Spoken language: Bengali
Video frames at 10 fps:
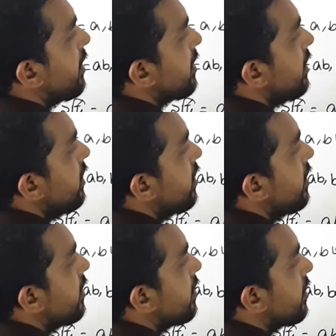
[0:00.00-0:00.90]
মানে কি
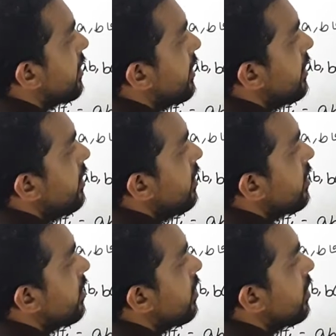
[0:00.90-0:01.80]
থ্রি
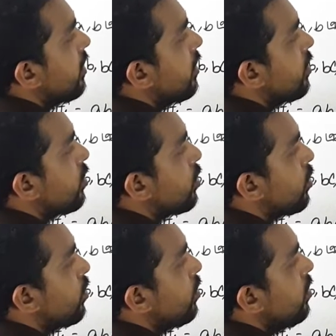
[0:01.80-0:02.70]
টু
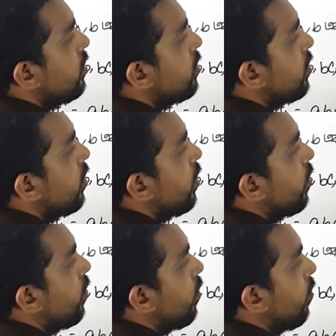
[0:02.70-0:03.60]

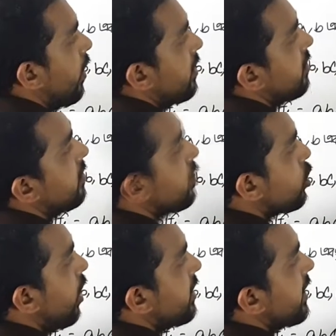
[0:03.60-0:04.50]
ওয়ান
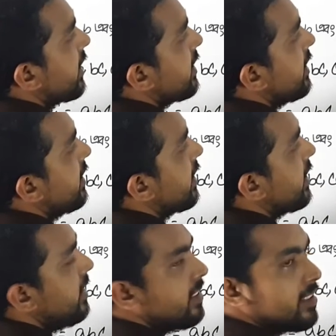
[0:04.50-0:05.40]
ছয় থেকে তিন
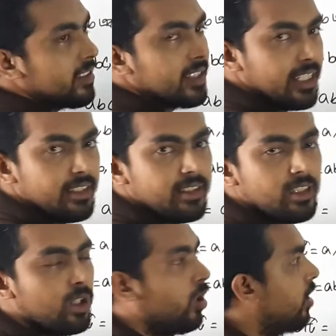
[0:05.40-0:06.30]
গেলে তিন
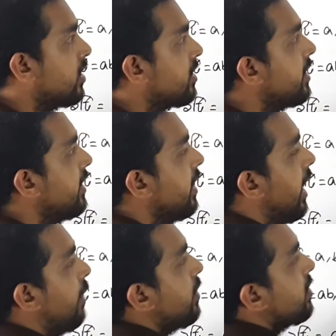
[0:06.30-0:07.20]
অর্থাৎ থ্রি
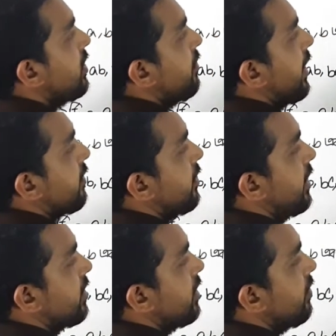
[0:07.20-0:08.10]
আবার থ্রি
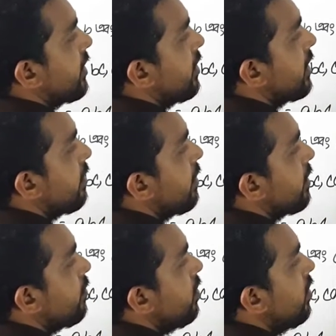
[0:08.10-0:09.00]
ফ্যাক্টোরিয়াল থ্রি ফ্যাক্টোরিয়াল কীভাবে
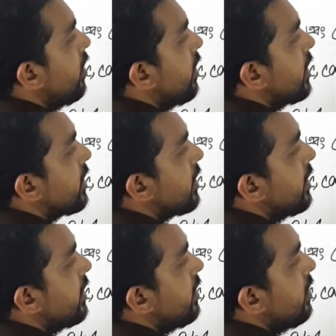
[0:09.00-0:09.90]
লিখব থ্রি
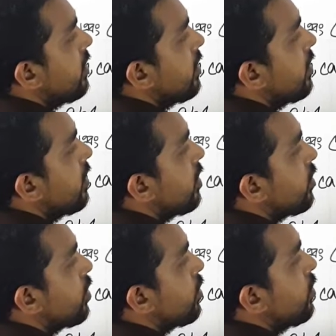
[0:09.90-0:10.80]

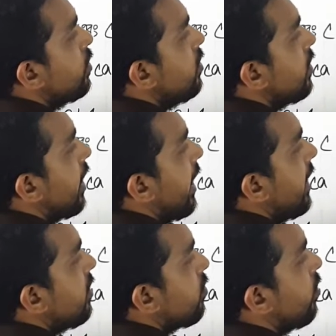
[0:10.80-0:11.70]
টু
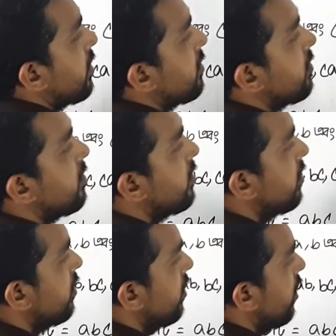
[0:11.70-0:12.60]
অ্যান্ড ওয়ান
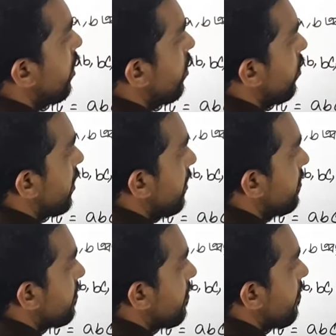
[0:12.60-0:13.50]
ওকে
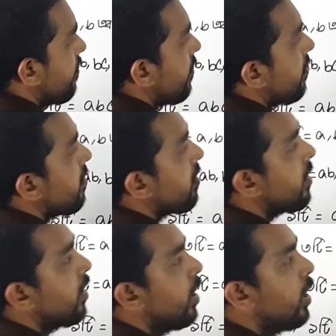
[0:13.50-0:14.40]

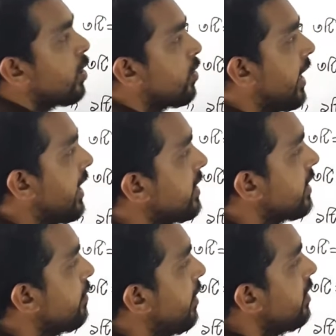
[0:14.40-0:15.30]
তো দেখা
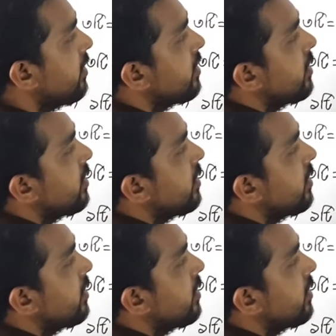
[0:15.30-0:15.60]
যাক এবার